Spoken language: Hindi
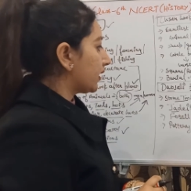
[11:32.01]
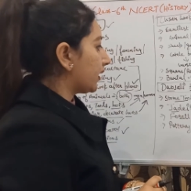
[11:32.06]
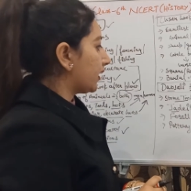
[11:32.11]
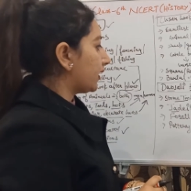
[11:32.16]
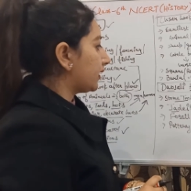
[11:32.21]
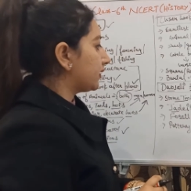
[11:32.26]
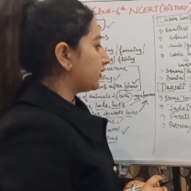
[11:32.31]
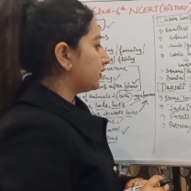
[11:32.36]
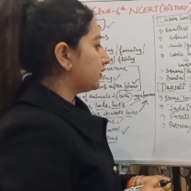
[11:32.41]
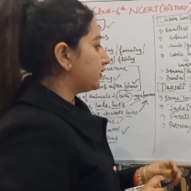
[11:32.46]

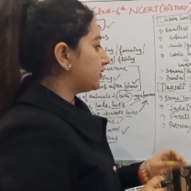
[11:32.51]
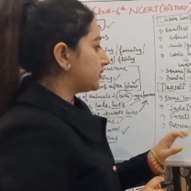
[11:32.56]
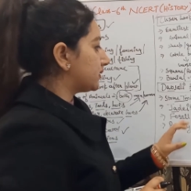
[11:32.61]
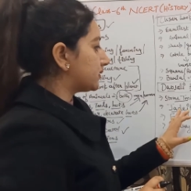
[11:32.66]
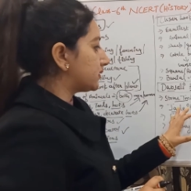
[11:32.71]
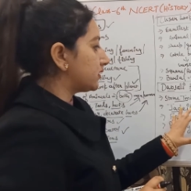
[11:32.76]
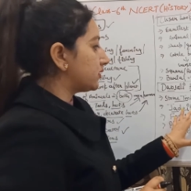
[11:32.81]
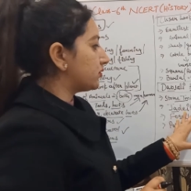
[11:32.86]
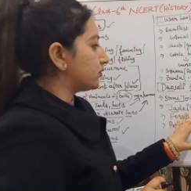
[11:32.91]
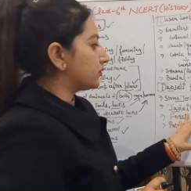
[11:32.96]
एंड
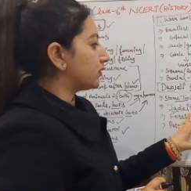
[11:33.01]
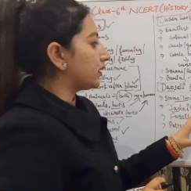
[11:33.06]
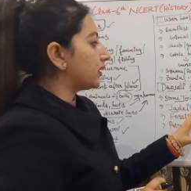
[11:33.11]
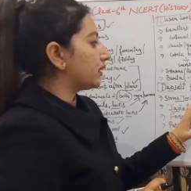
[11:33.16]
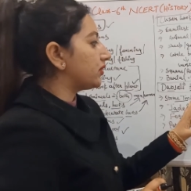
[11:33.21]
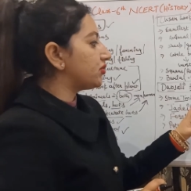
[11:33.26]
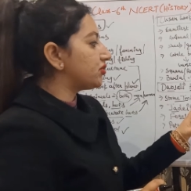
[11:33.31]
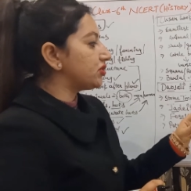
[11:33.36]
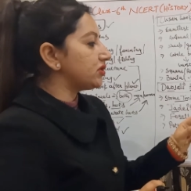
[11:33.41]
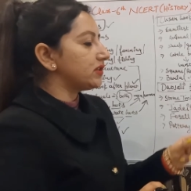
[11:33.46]
जिसे जो
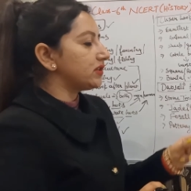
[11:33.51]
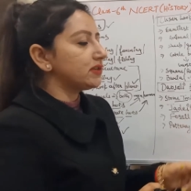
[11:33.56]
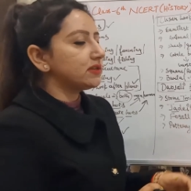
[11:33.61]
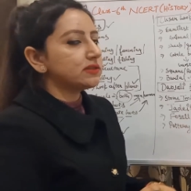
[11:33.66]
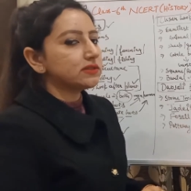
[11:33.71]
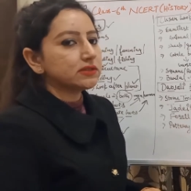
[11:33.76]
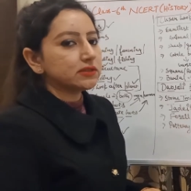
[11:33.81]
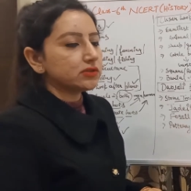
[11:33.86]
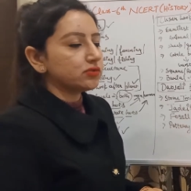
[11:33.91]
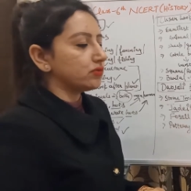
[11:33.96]
है चीन
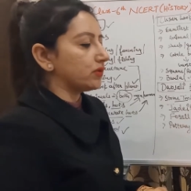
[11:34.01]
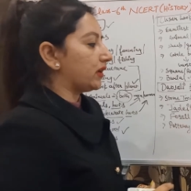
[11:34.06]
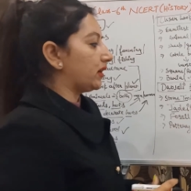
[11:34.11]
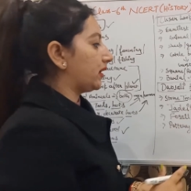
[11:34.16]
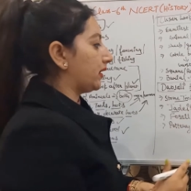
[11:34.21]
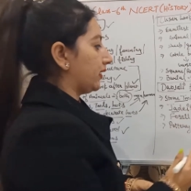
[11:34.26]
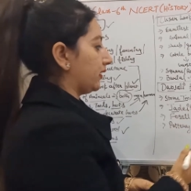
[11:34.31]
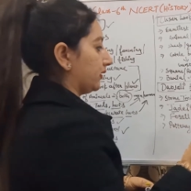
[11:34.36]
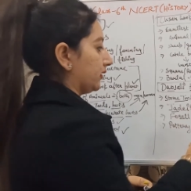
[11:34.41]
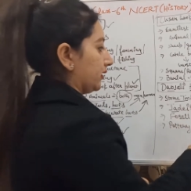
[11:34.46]
से जो है
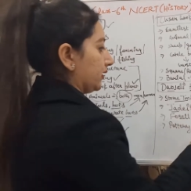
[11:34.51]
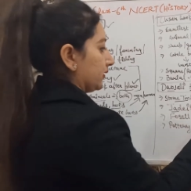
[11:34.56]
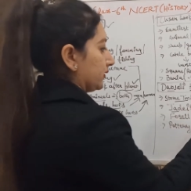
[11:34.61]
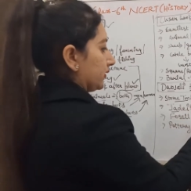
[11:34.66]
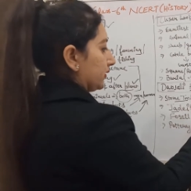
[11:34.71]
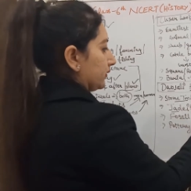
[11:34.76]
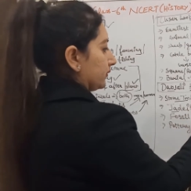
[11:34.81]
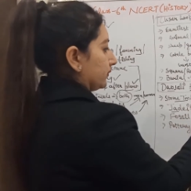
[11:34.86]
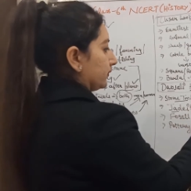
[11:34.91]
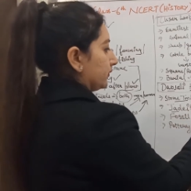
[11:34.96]
लाया गया
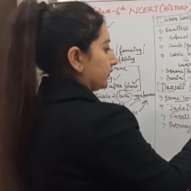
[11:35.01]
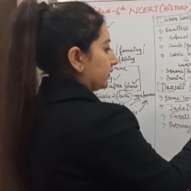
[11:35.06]
था